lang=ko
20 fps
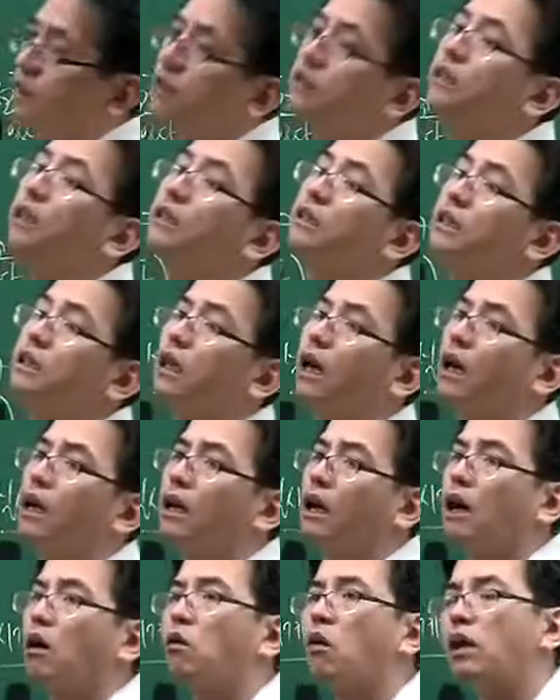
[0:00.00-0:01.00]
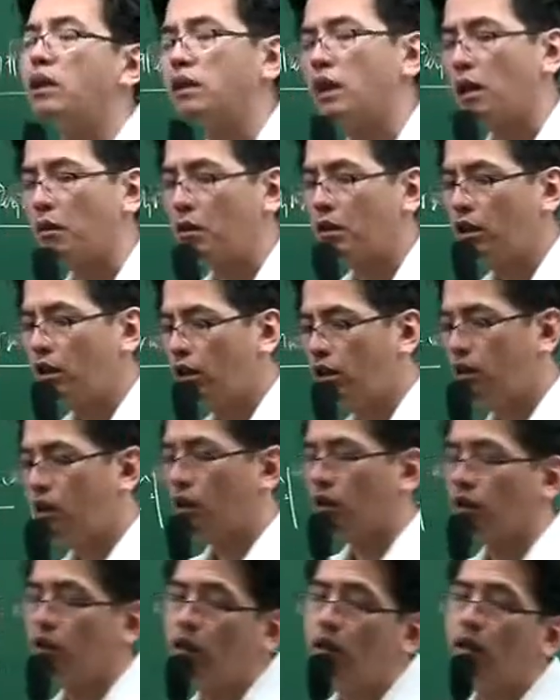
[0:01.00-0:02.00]
지자체다라고 한다면
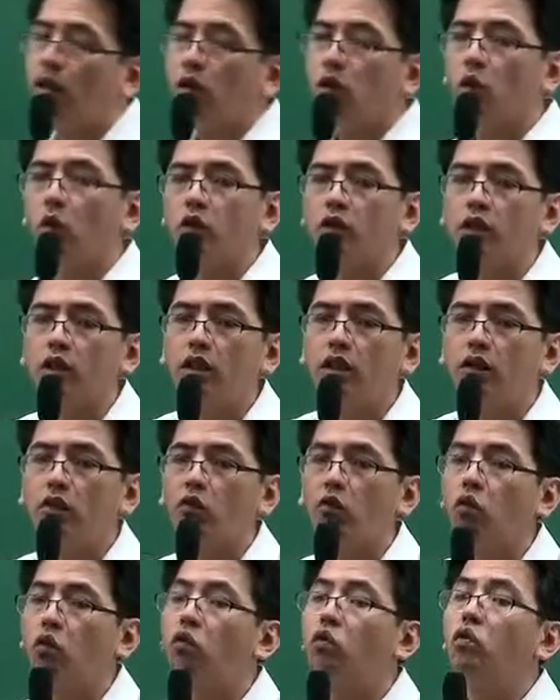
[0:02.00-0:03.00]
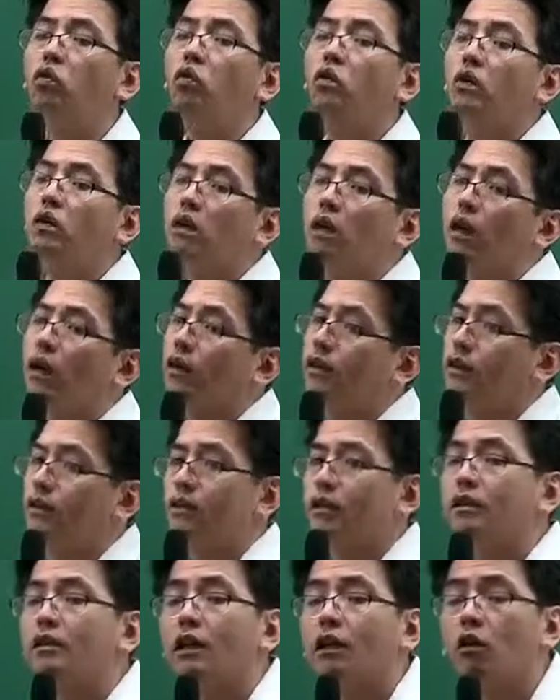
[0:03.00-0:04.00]
이때는 도시 군
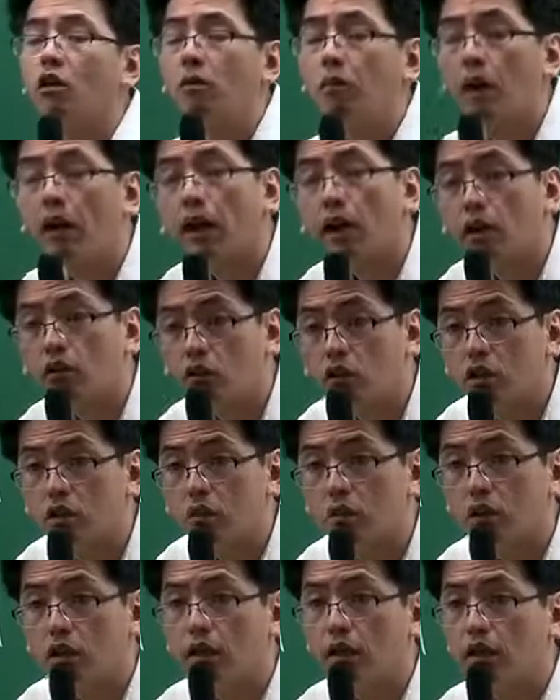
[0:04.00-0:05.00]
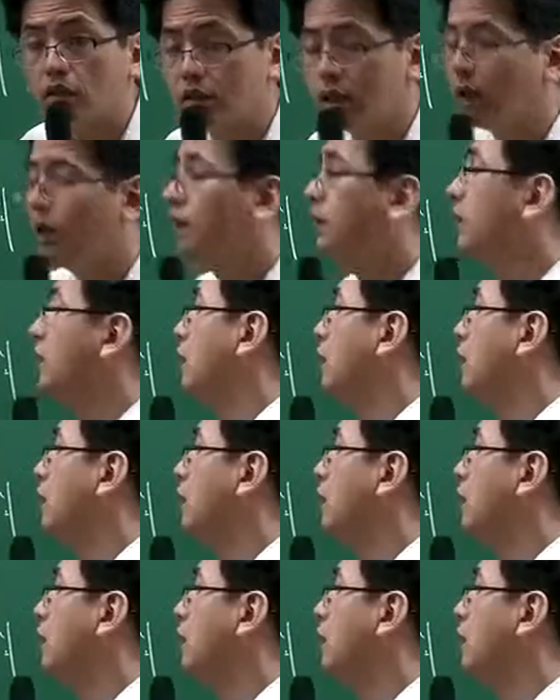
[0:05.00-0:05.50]
계획시설 재건을 발행할 수 있습니다. 자,